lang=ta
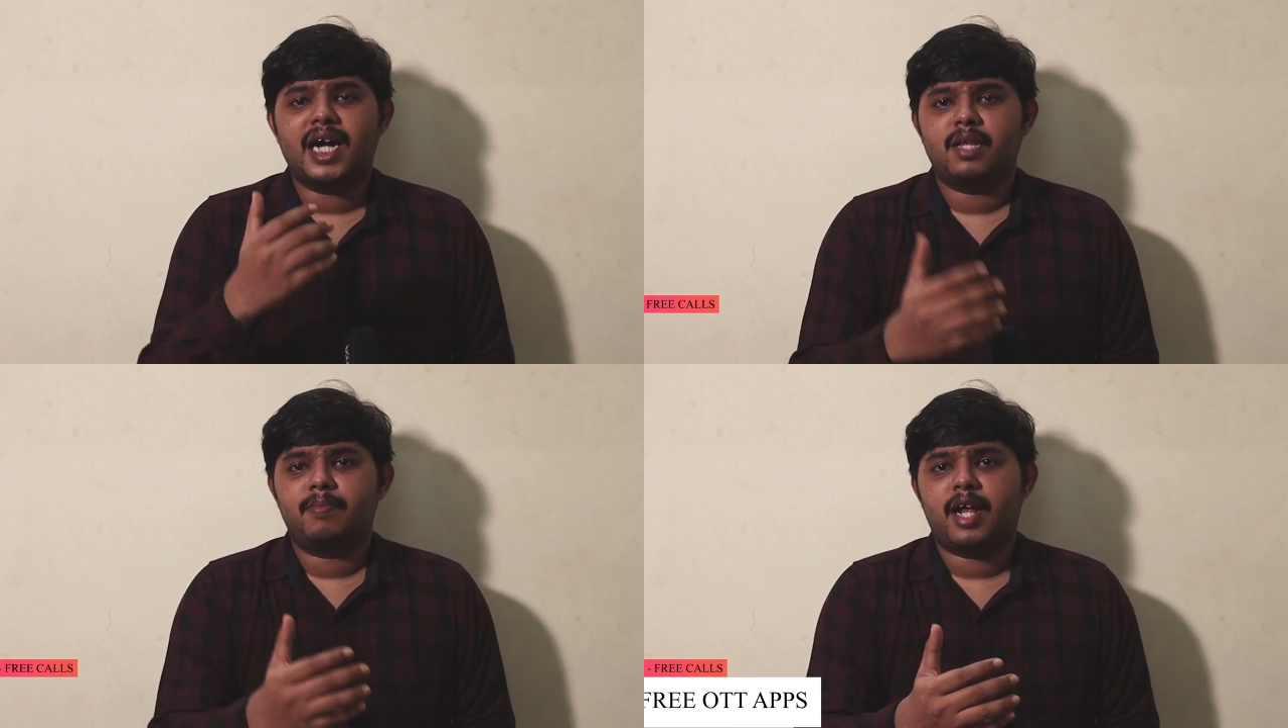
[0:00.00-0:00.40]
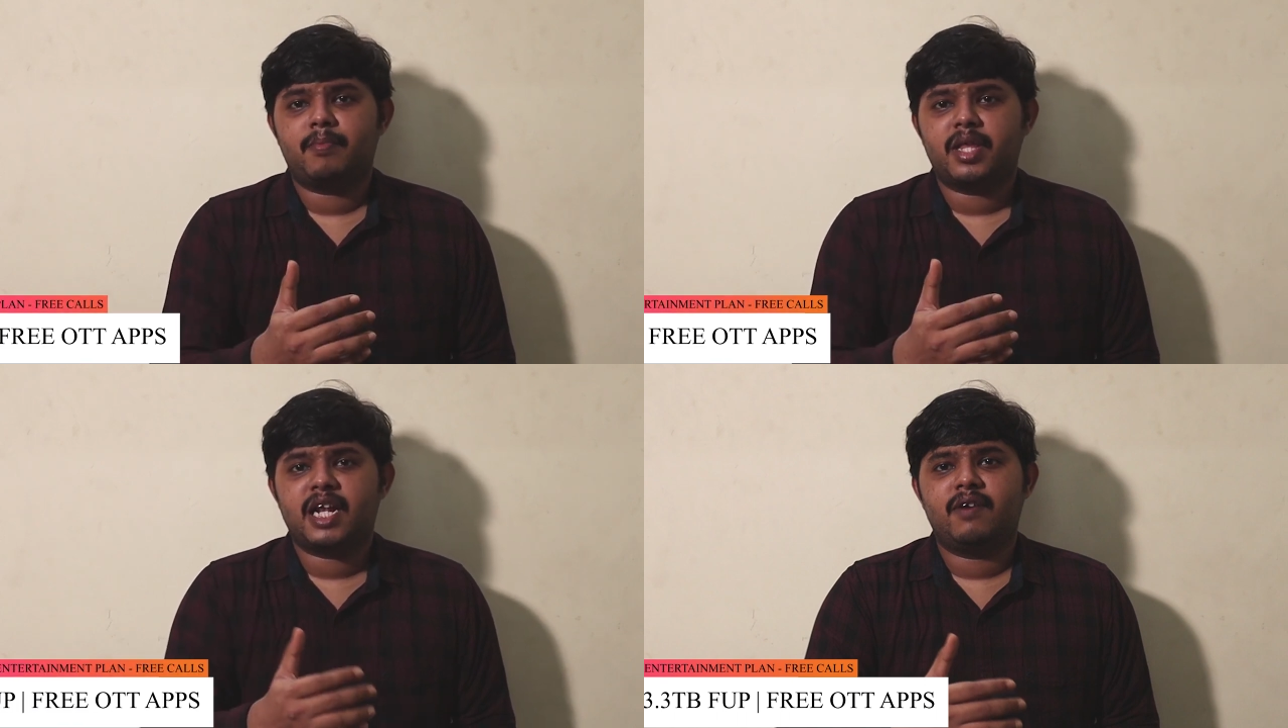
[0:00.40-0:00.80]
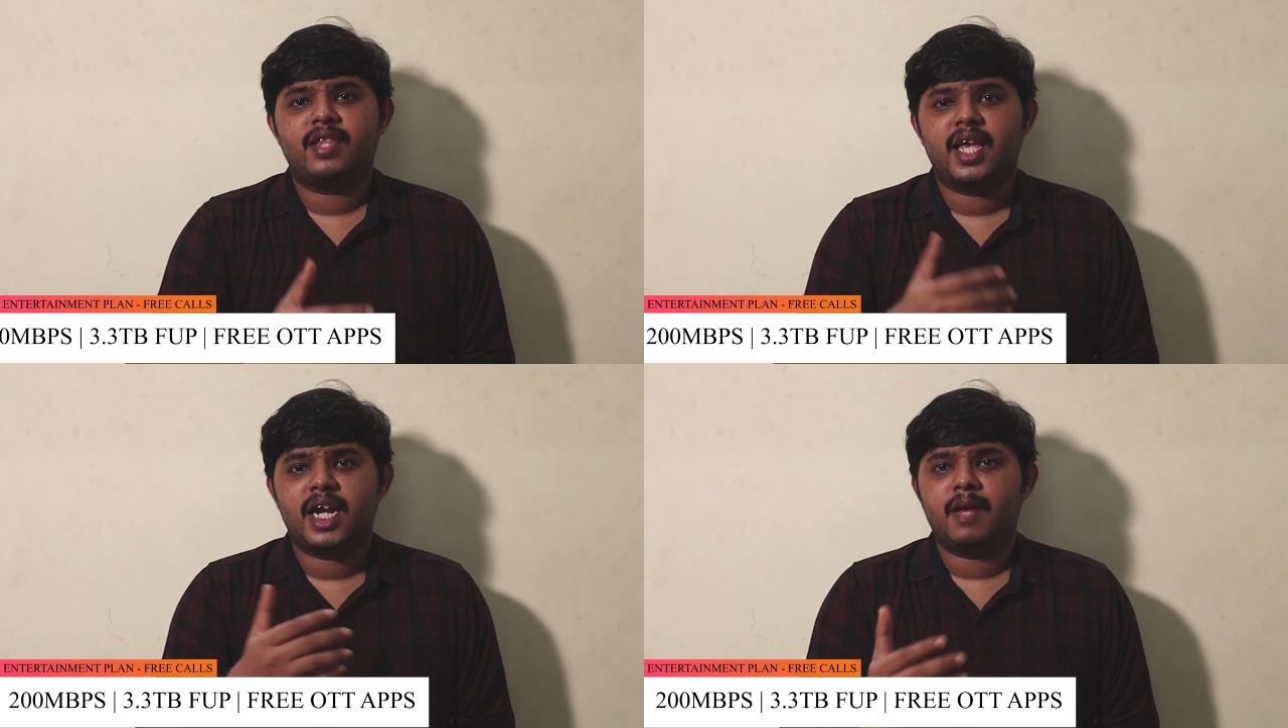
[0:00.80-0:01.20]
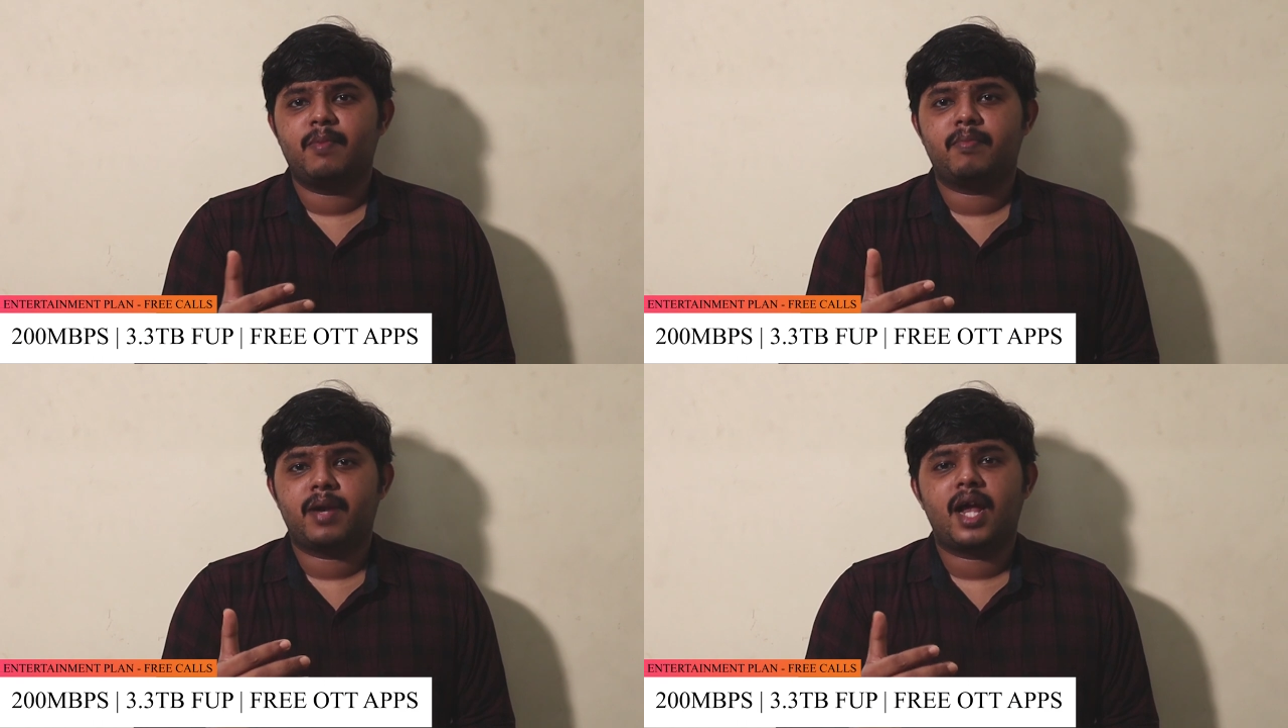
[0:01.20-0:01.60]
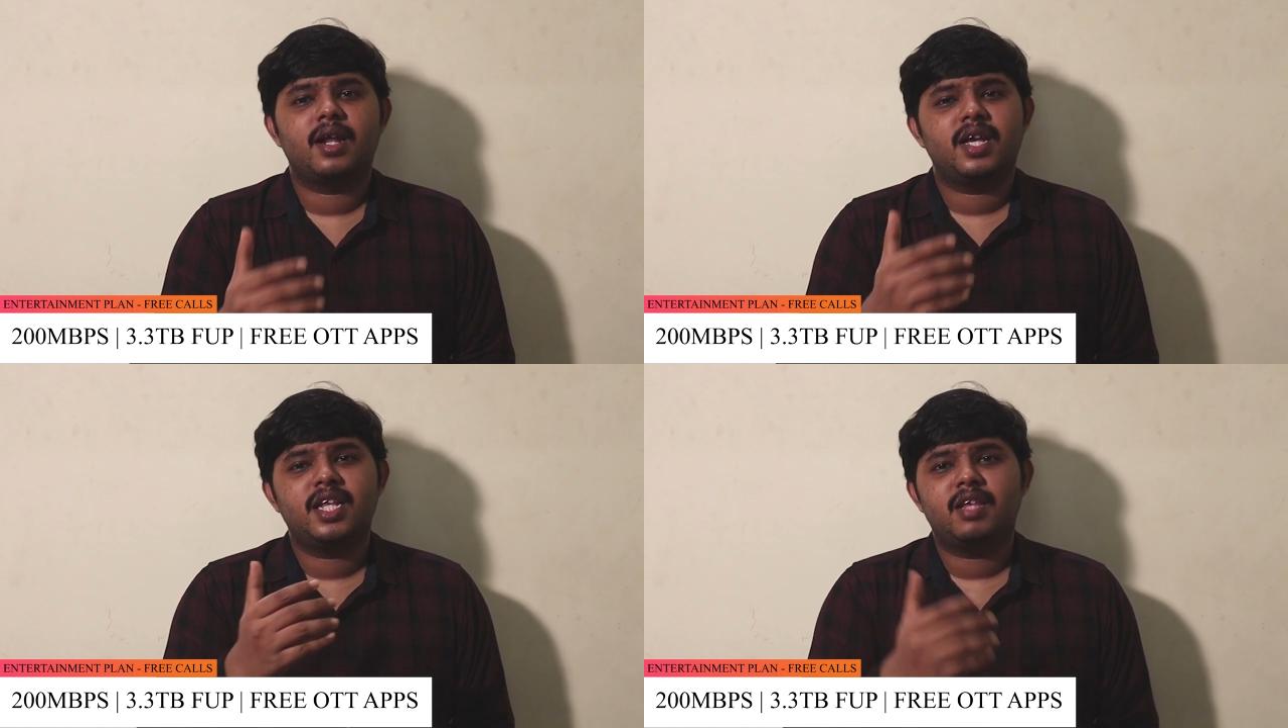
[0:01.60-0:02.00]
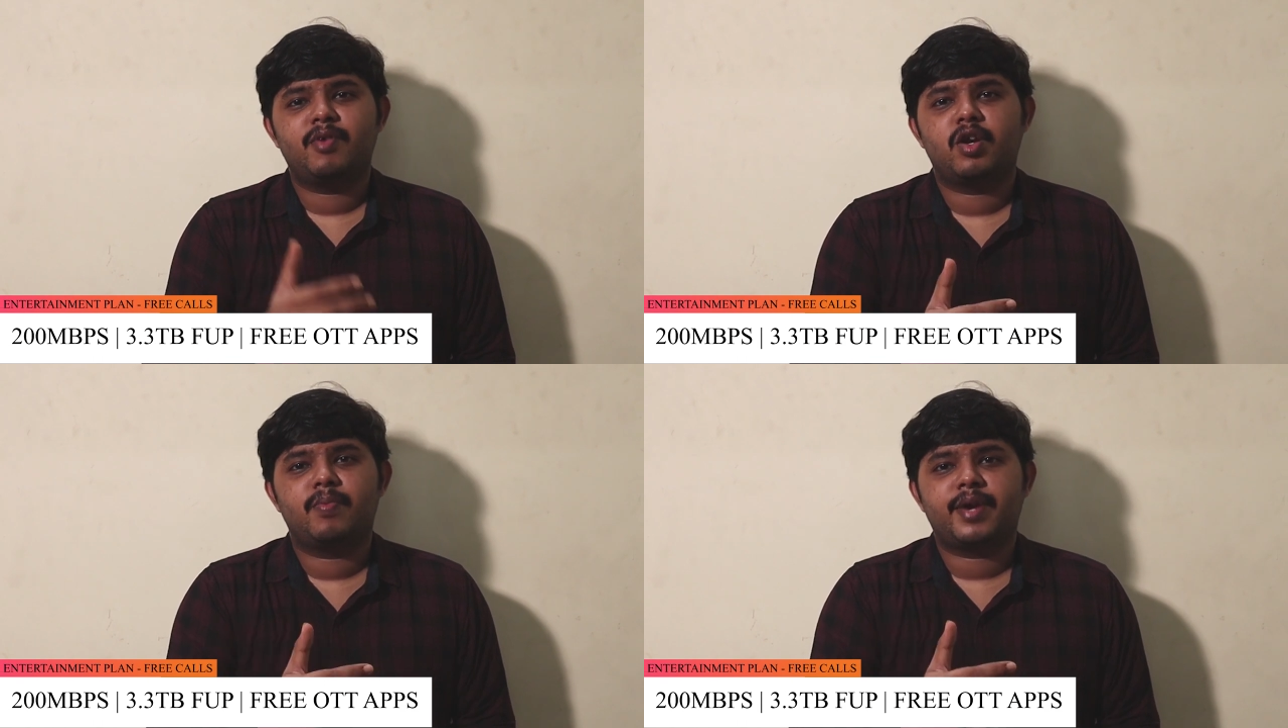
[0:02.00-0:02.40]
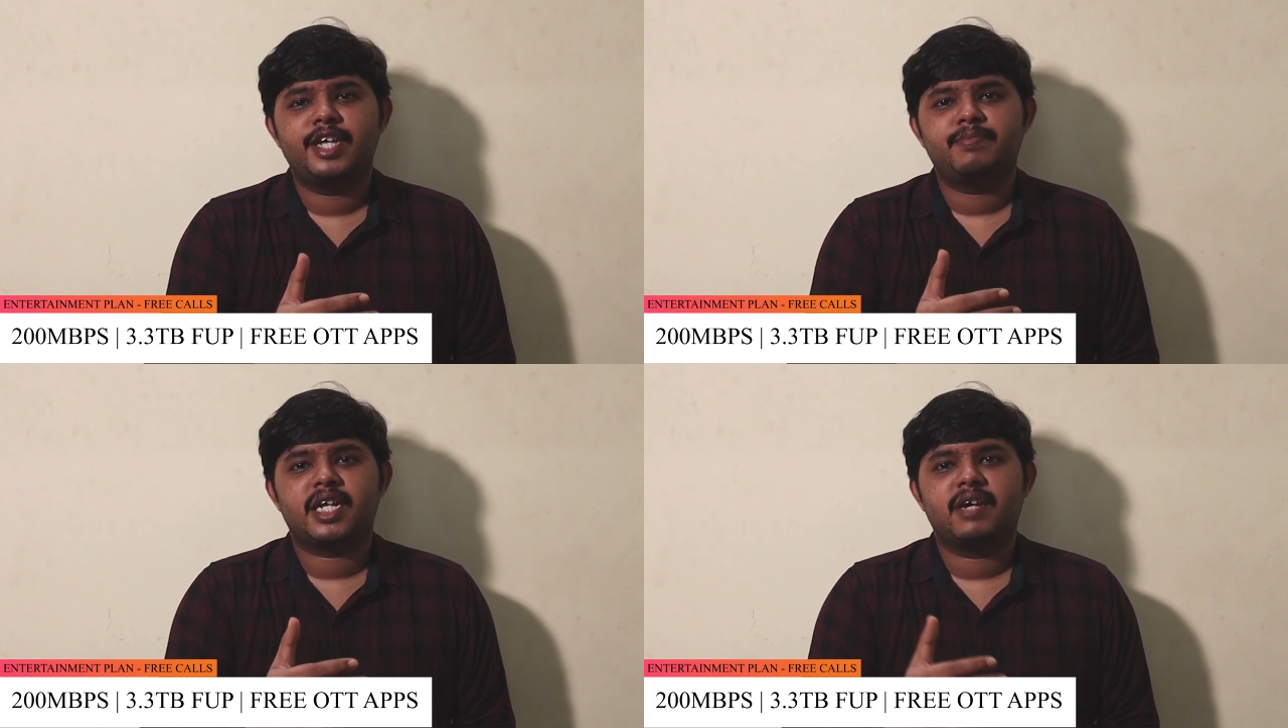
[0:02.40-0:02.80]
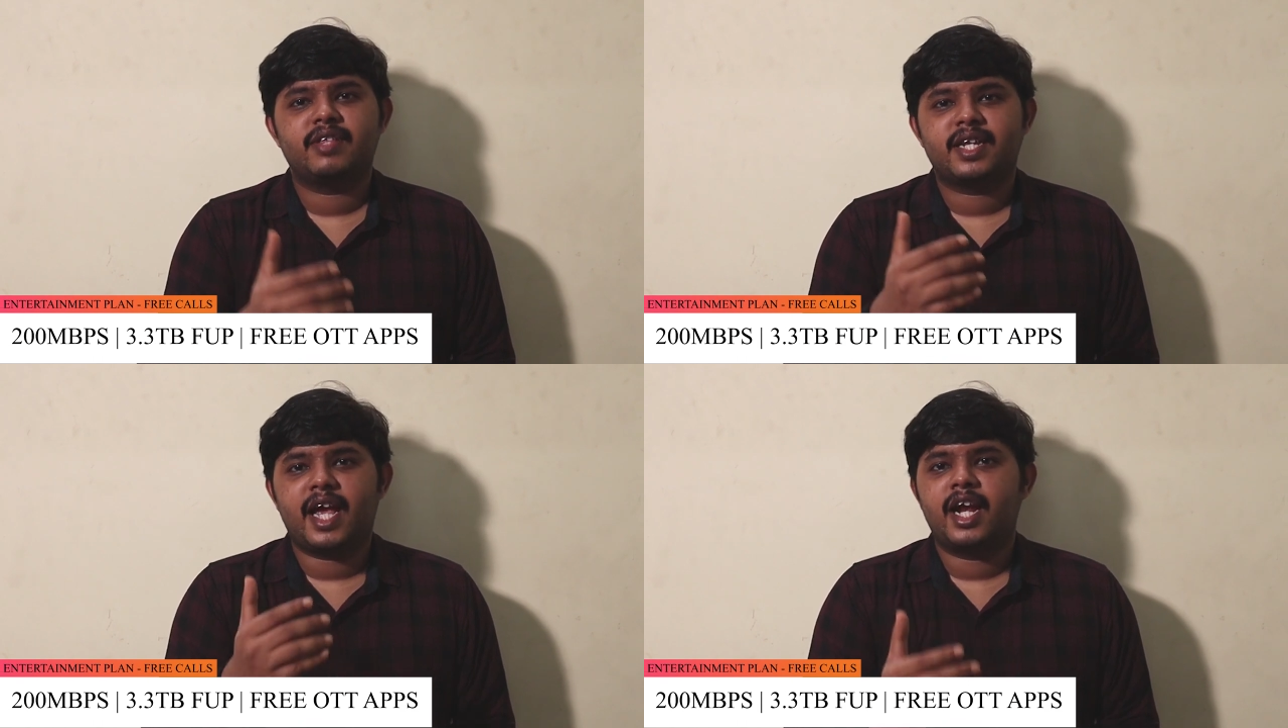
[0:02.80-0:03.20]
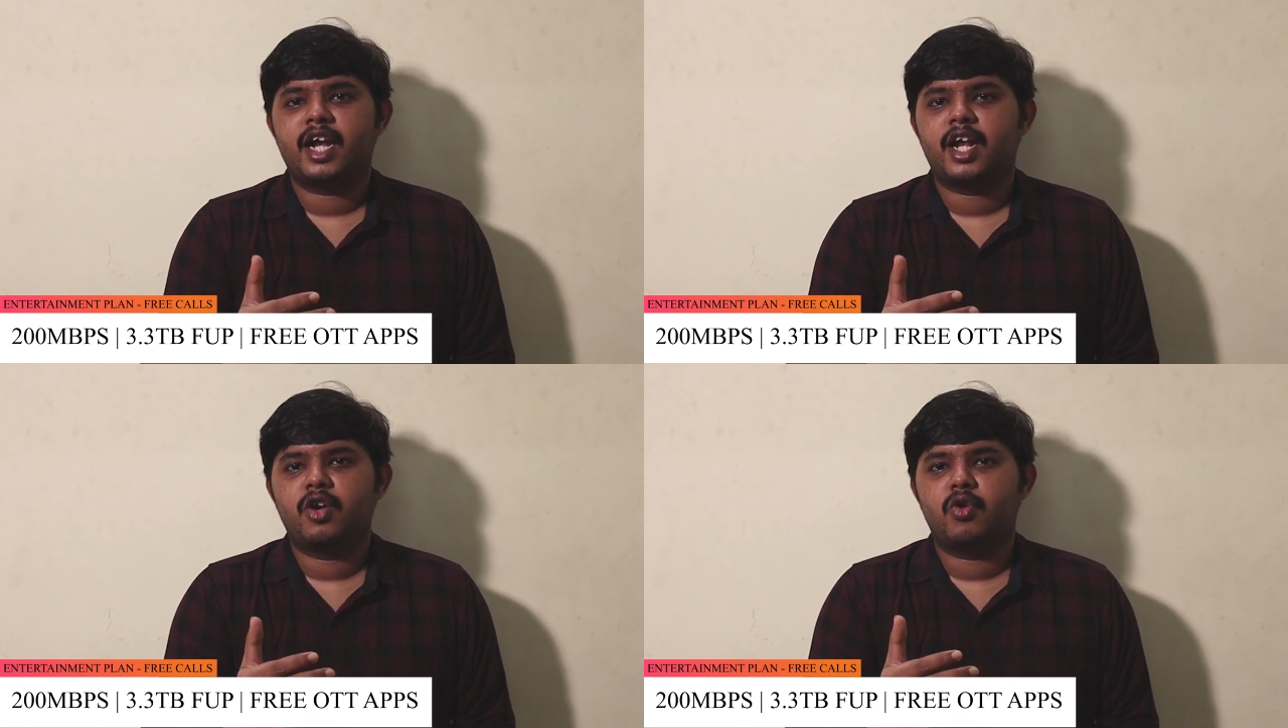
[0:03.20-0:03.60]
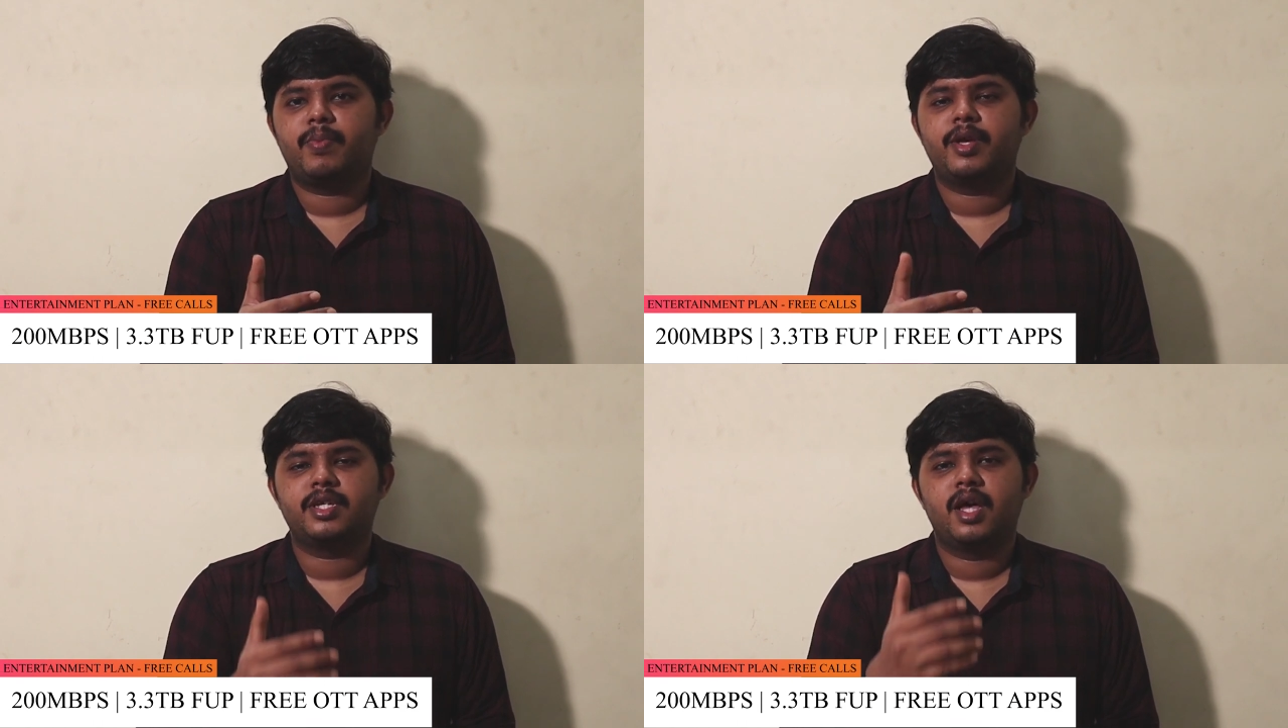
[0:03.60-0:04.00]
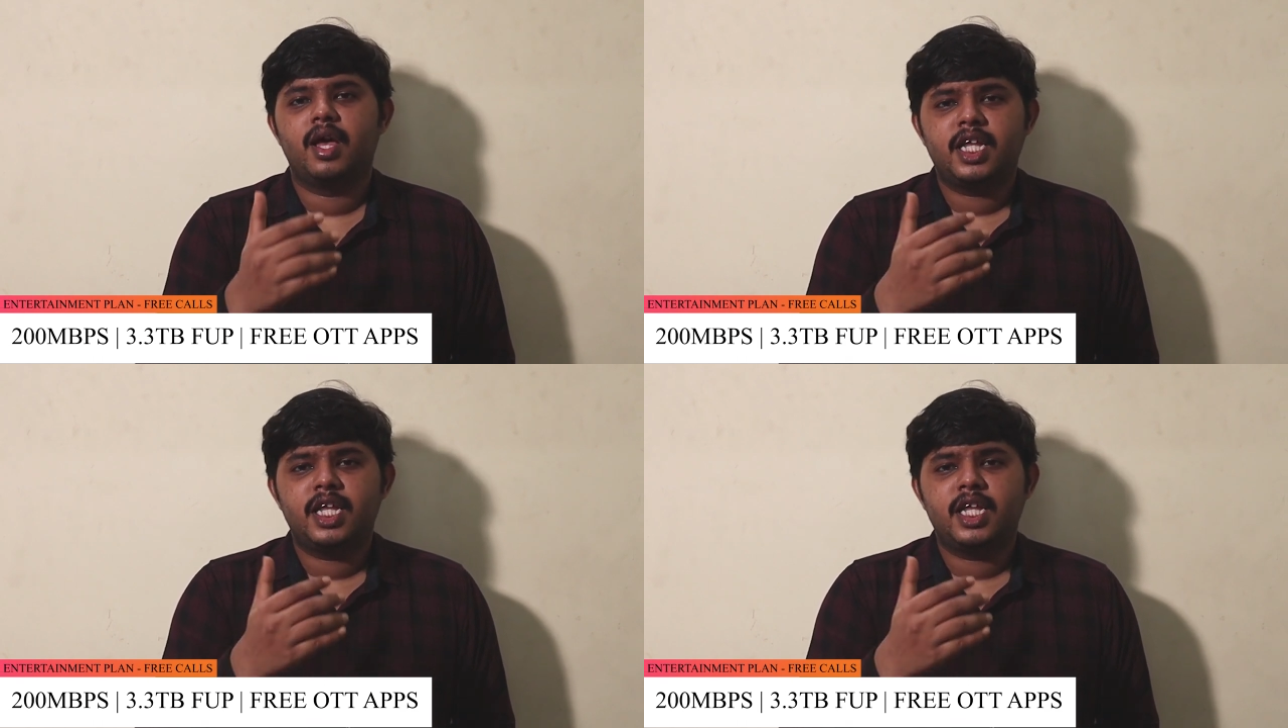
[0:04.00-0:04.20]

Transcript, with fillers: அடுத்த பிளான் பார்த்தீங்கன்னா வந்து என்டர்டைன்மெண்ட் பிளான் இந்த பிளானோட ப்ரைஸ் பார்த்தீங்கன்னா வந்து நைன் நைன்டி நைன் ருபீஸ்